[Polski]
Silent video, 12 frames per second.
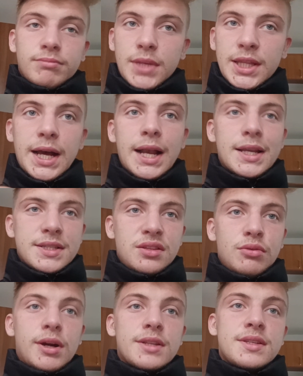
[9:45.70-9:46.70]
idealna
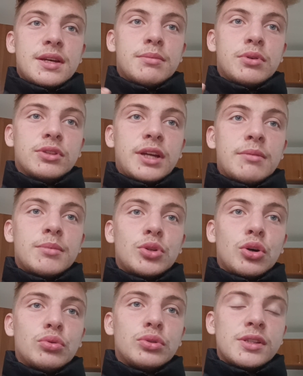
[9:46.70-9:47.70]
sytuacja, bo tam
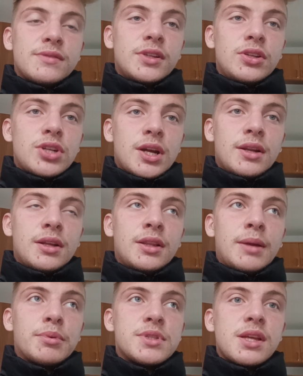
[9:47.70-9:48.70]
dochód jest wyliczany
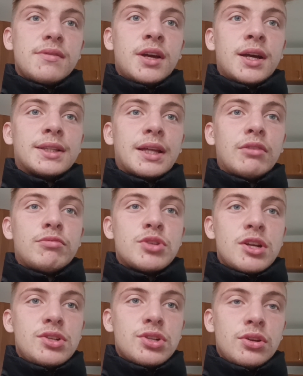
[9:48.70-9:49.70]
na podstawie hektarów
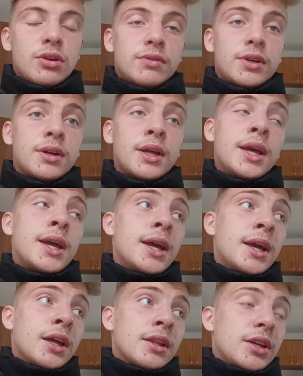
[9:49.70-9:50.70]
przeliczeniowych.
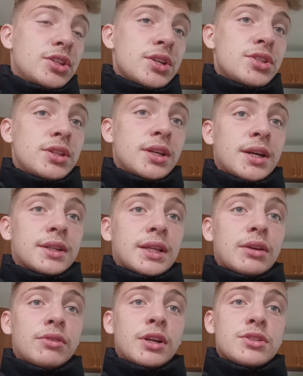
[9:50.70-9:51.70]
Najczęściej tych
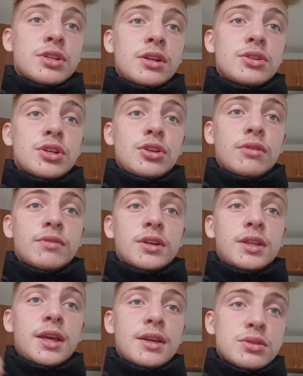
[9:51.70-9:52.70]
hektarów
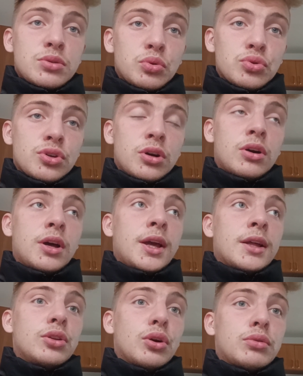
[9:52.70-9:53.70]
przeliczeniowych nie jest dużo,
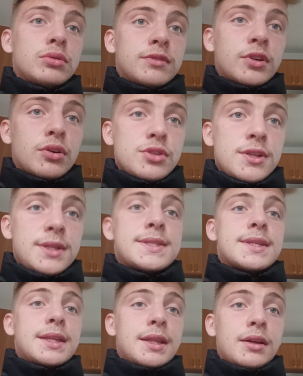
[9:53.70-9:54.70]
dochód wychodzi
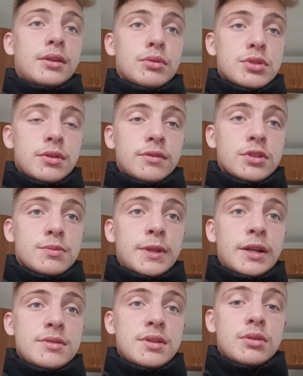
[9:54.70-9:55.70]
niski na jedną osobę w
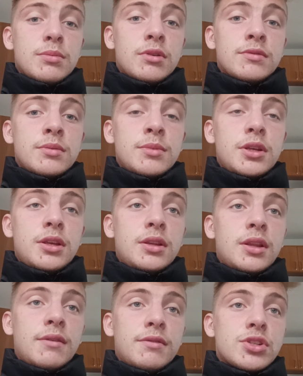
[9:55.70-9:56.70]
gospodarstwie domowym i
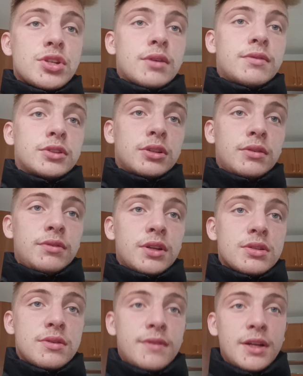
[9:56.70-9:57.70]
najwyższa kwota
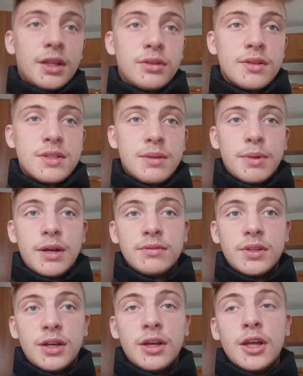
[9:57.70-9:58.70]
dofinansowania to jest
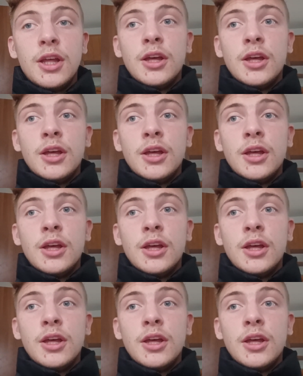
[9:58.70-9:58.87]
naprawdę